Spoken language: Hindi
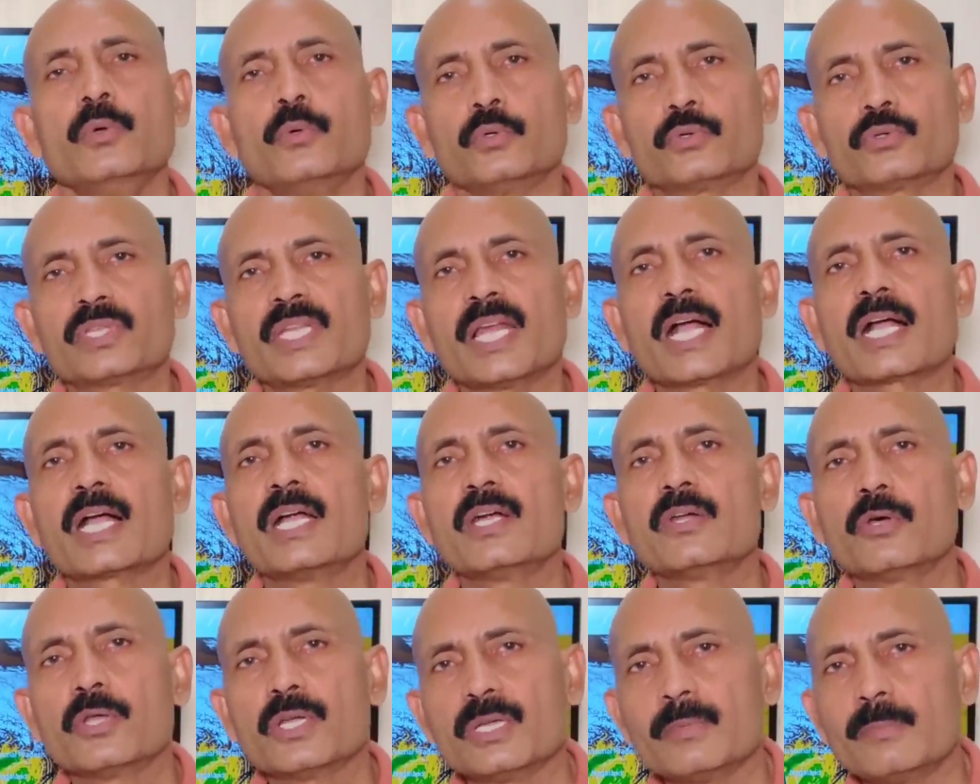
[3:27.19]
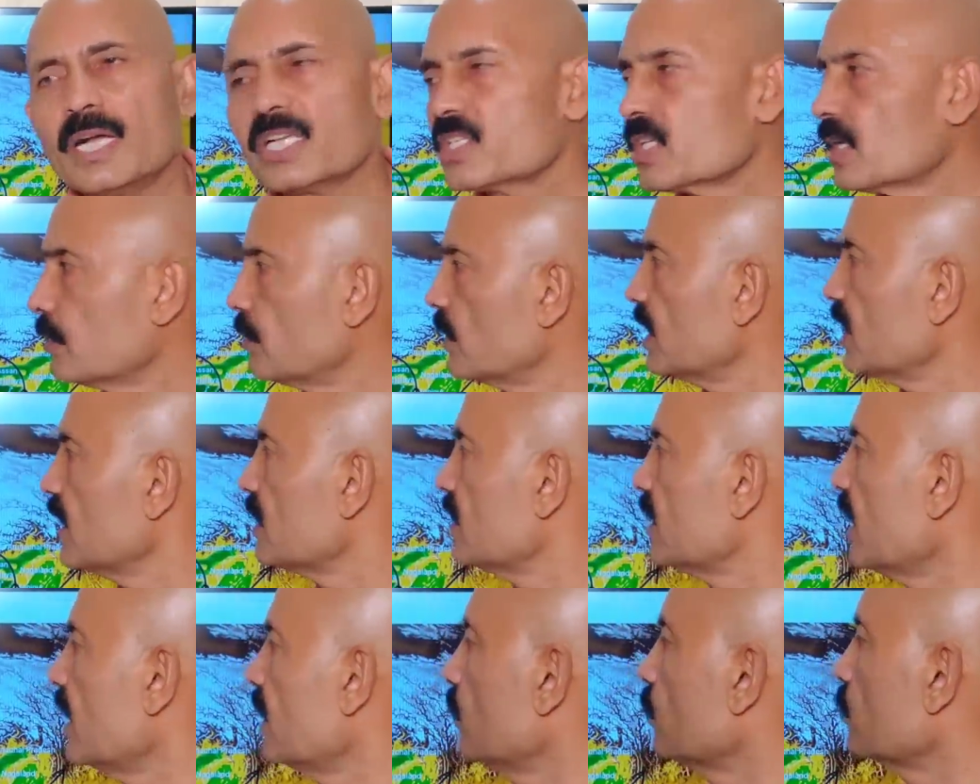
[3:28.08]
उत्तराखंड और हिमाचल
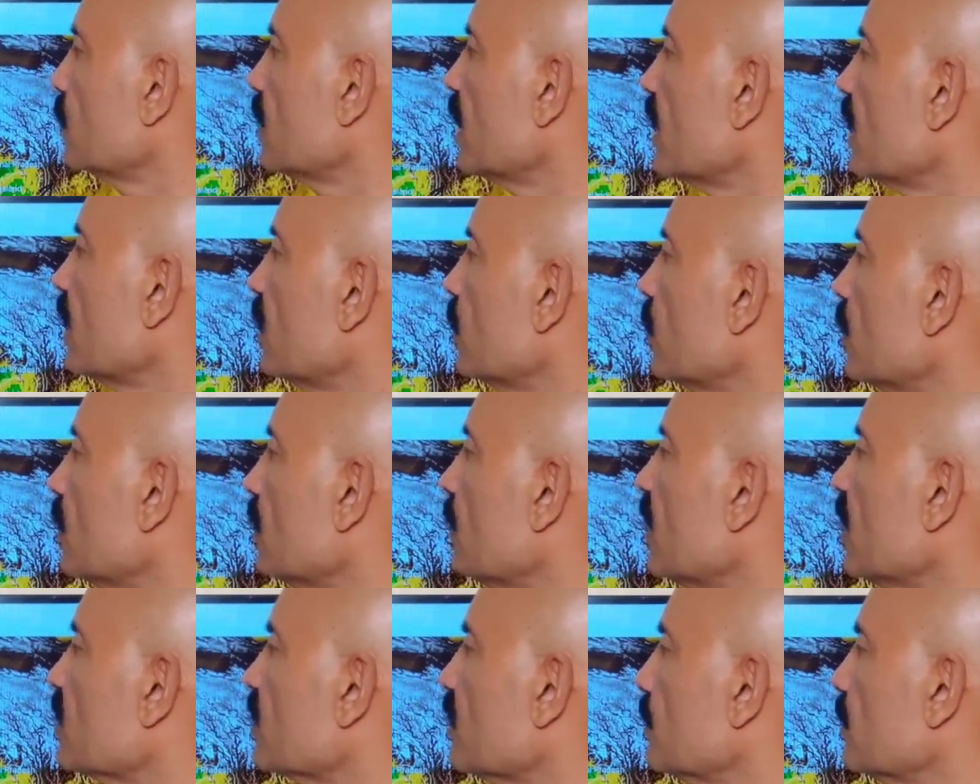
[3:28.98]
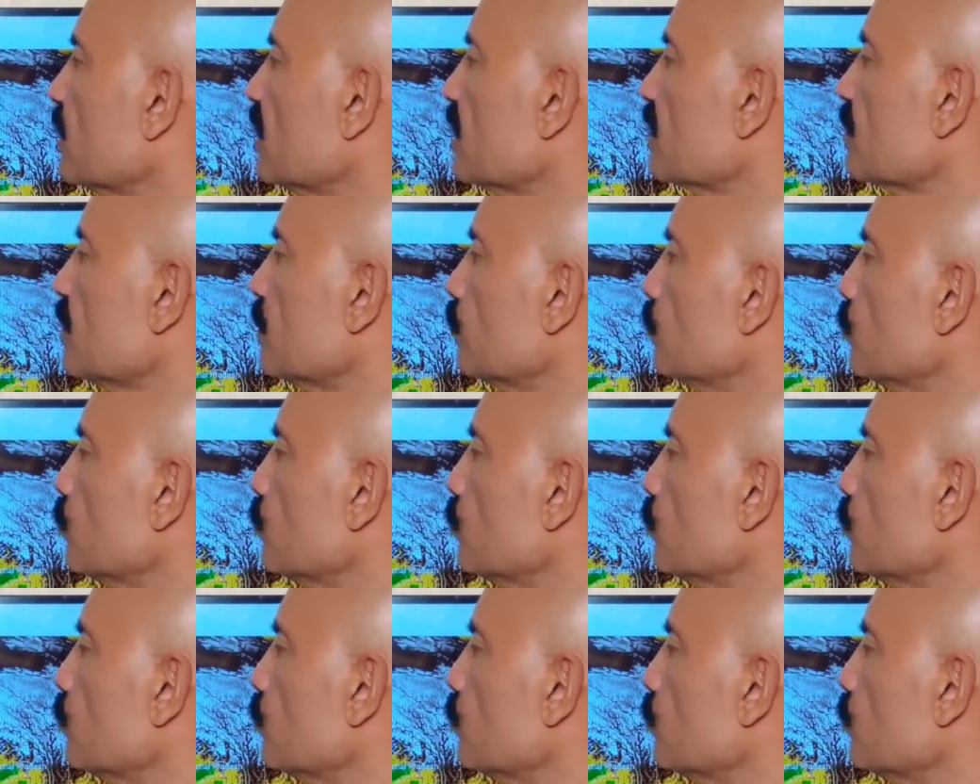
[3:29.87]
प्रदेश यानी उत्तराखंड और हिमाचल प्रदेश में